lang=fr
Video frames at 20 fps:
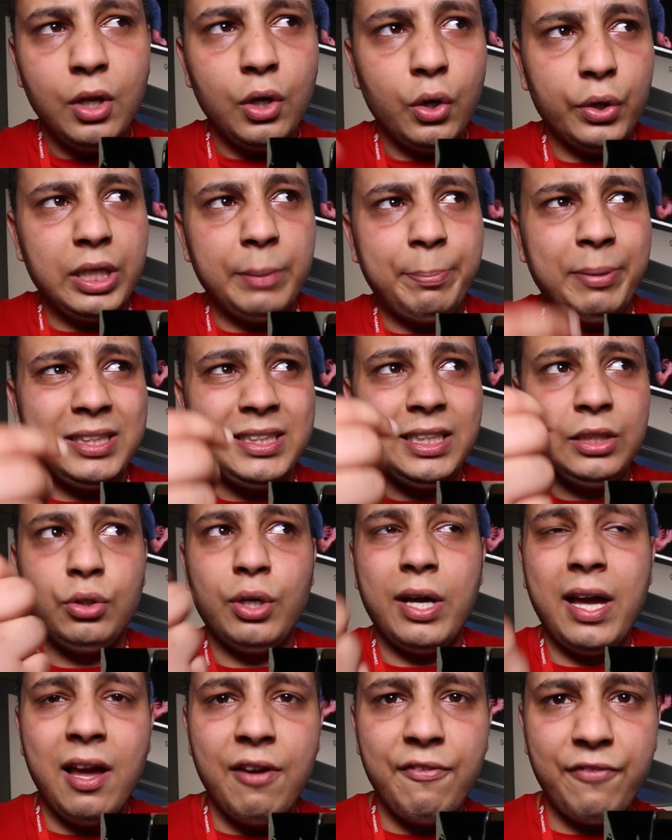On est passé
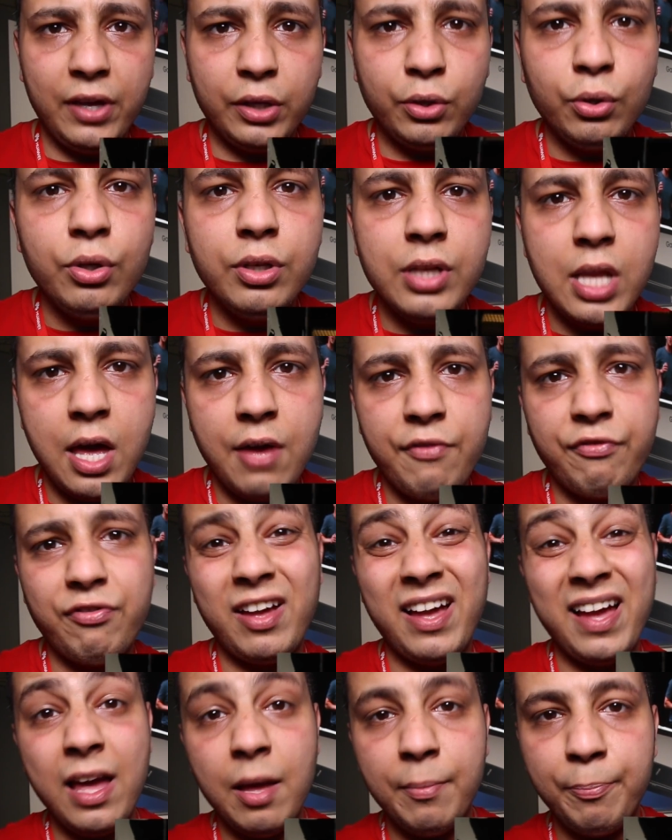de 1,9
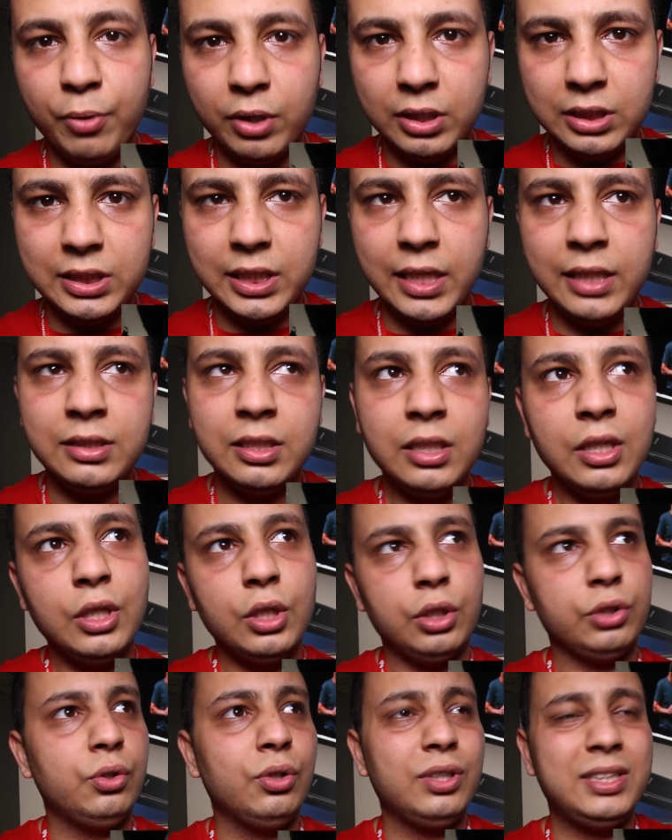à 1,7,
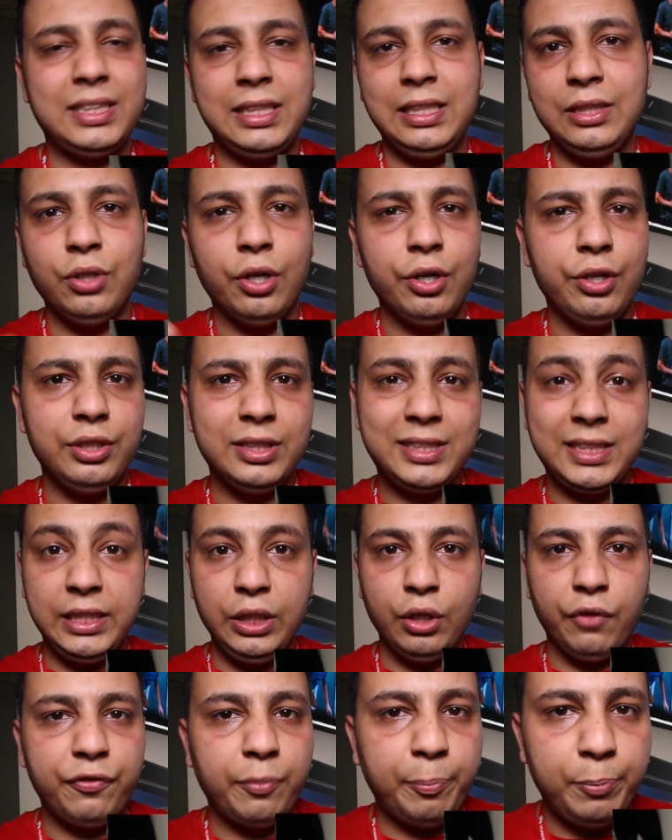donc ce qui donne, ce
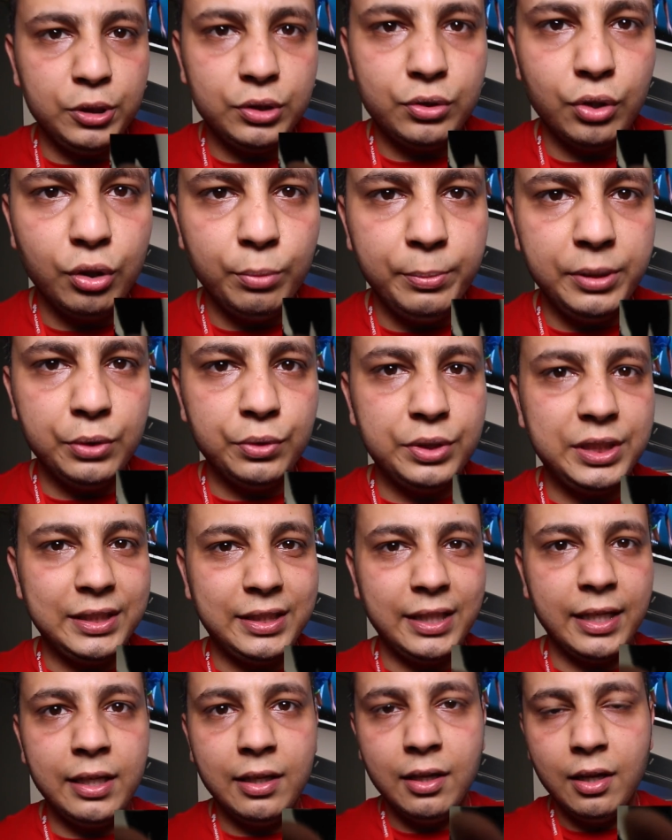qui offre plus de
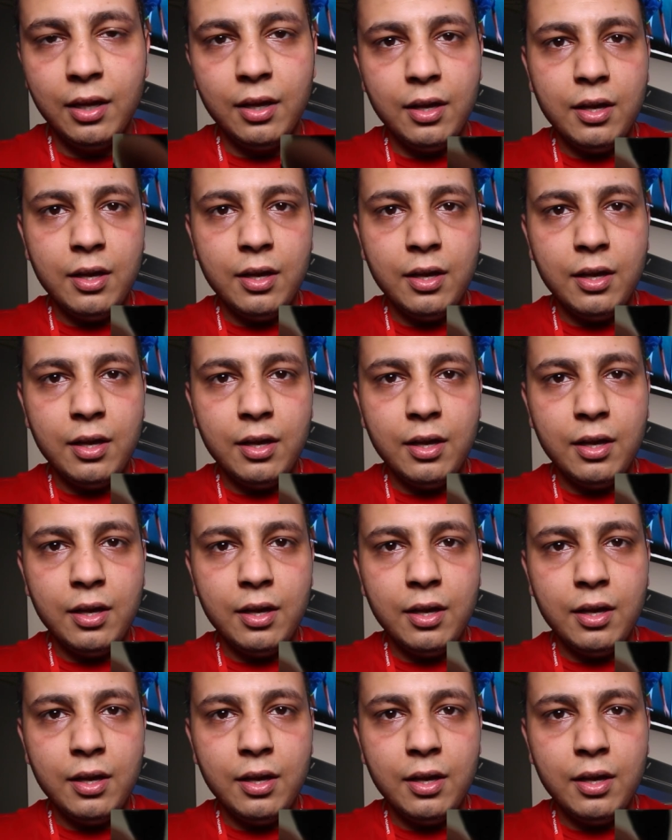luminosité.